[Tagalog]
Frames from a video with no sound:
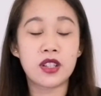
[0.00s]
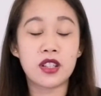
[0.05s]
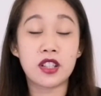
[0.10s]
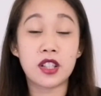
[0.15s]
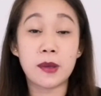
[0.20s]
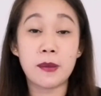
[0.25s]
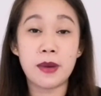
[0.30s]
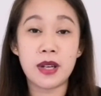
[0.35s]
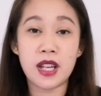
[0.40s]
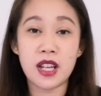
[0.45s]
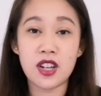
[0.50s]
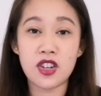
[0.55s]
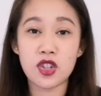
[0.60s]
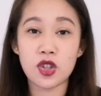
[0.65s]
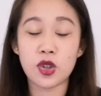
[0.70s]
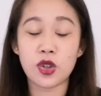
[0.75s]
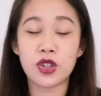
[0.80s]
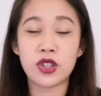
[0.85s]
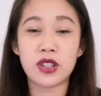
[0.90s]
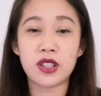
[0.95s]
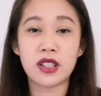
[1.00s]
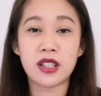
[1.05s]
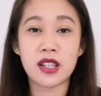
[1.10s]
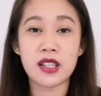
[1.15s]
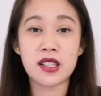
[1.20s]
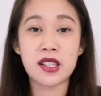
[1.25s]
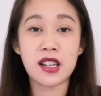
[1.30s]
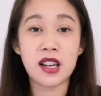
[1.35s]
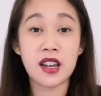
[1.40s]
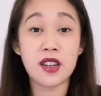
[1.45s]
determination
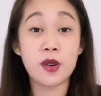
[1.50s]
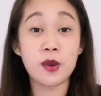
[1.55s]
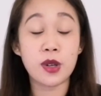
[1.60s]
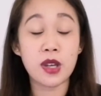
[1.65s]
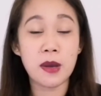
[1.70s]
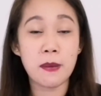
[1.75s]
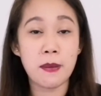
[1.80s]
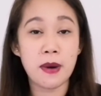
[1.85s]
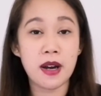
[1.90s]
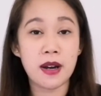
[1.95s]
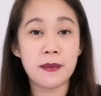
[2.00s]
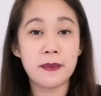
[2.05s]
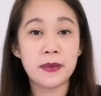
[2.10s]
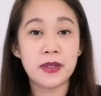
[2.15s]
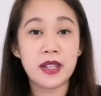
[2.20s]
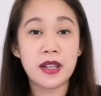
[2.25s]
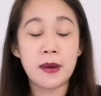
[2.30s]
kasi nga yung iba,